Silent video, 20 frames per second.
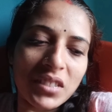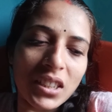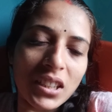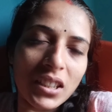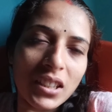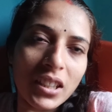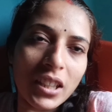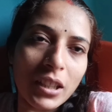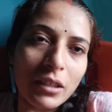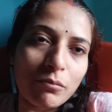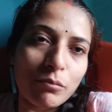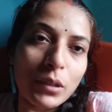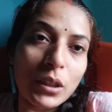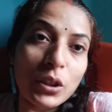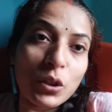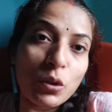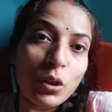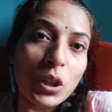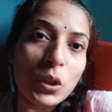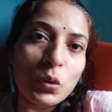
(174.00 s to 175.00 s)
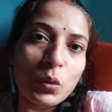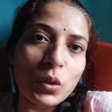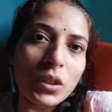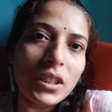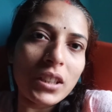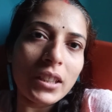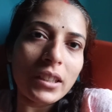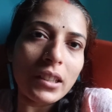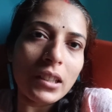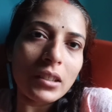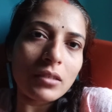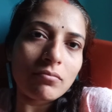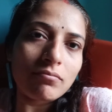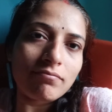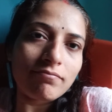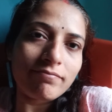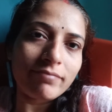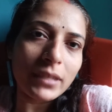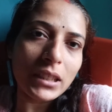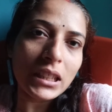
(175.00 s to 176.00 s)
ठीक है मन थोड़ा दुखी है
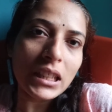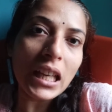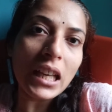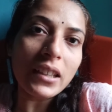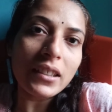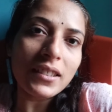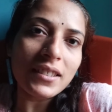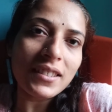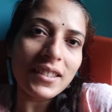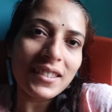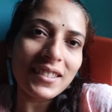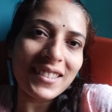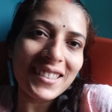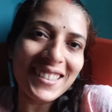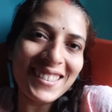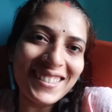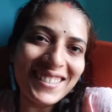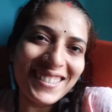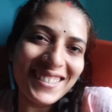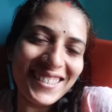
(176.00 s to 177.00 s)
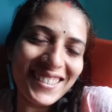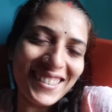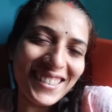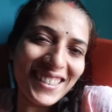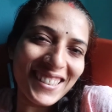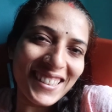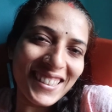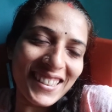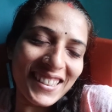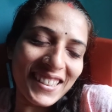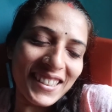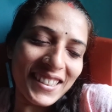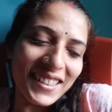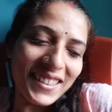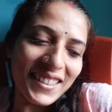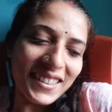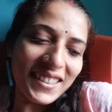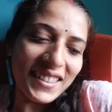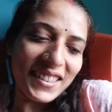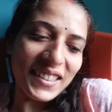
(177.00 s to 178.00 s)
पर क्या कर सकते
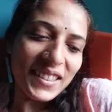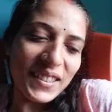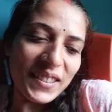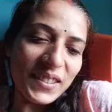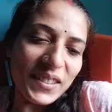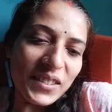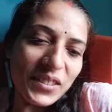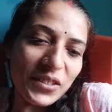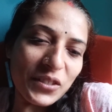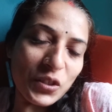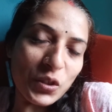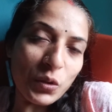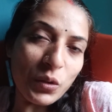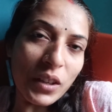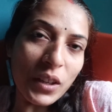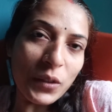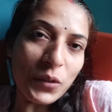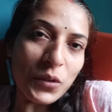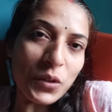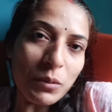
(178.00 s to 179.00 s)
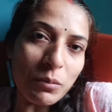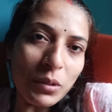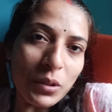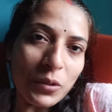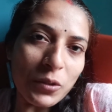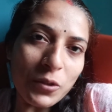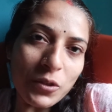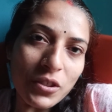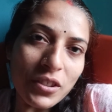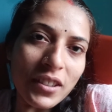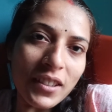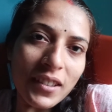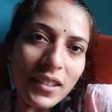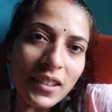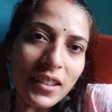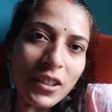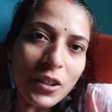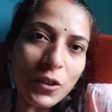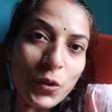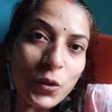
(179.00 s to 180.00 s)
हैं जो है उसी में खुश
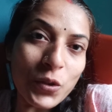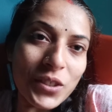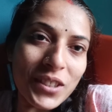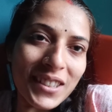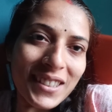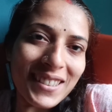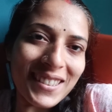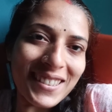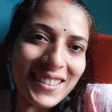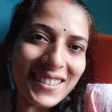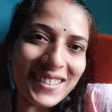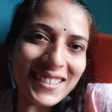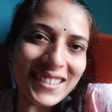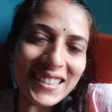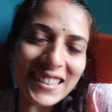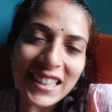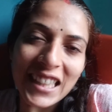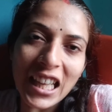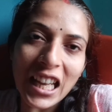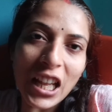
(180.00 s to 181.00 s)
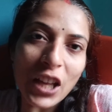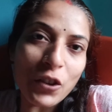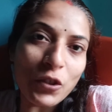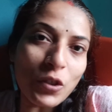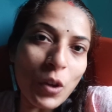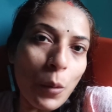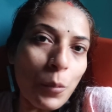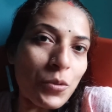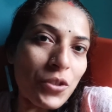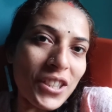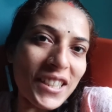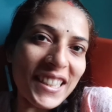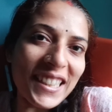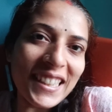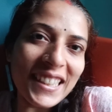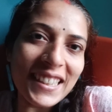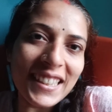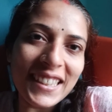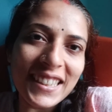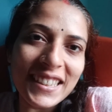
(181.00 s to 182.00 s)
रहने कोशिश इसके अलावा कोई ऑप्शन
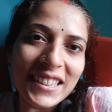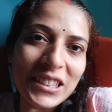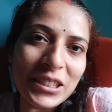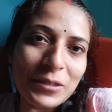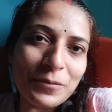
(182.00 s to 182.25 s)
नहीं है